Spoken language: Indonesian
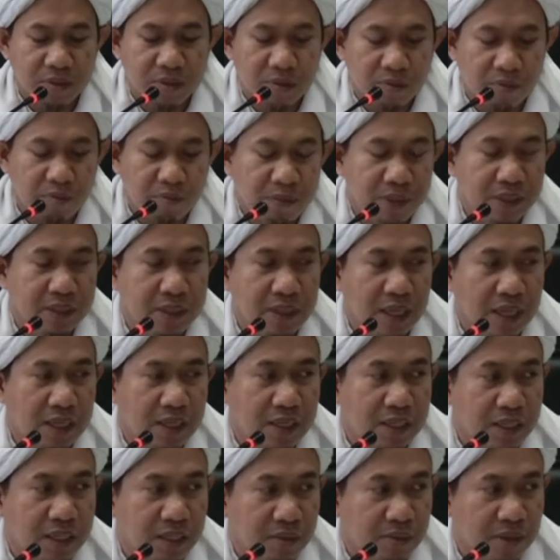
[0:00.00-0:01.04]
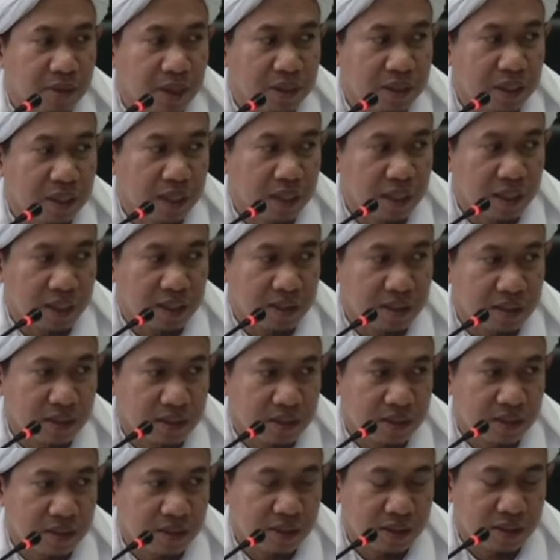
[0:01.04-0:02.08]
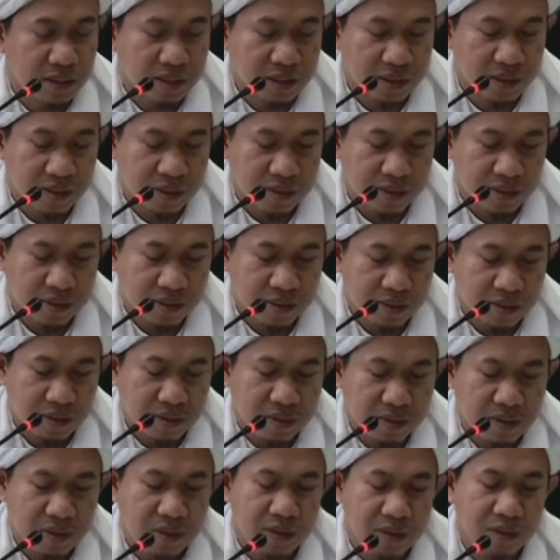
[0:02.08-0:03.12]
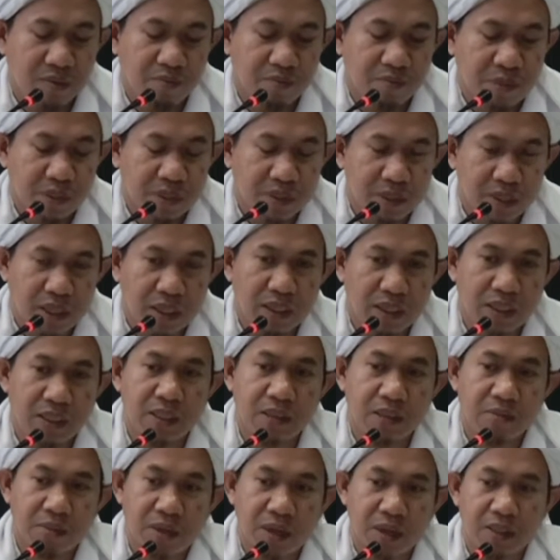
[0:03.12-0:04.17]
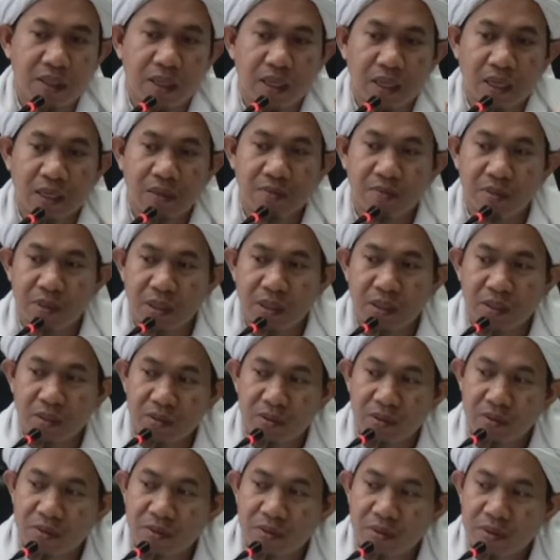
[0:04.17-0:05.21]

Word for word: Empat kali dia mengatakan. Ya. Empat kali dia mengatakan begitu.